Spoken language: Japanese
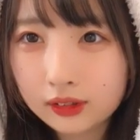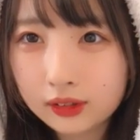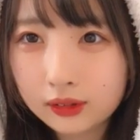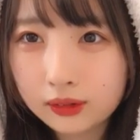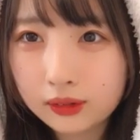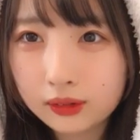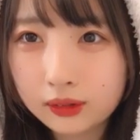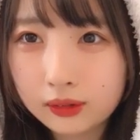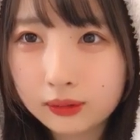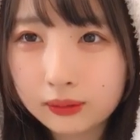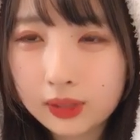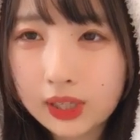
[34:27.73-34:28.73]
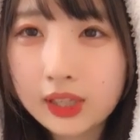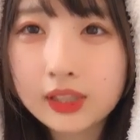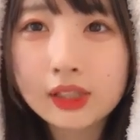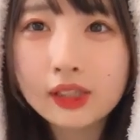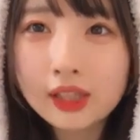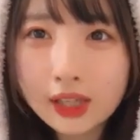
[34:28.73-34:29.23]
すそう
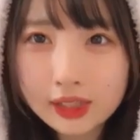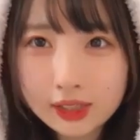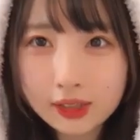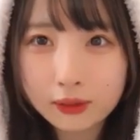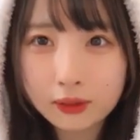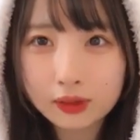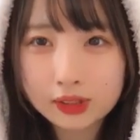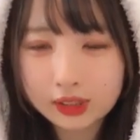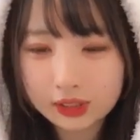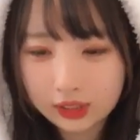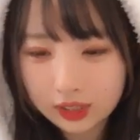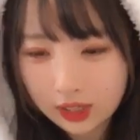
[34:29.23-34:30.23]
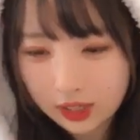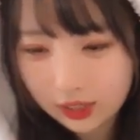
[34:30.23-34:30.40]
え絶対さここはその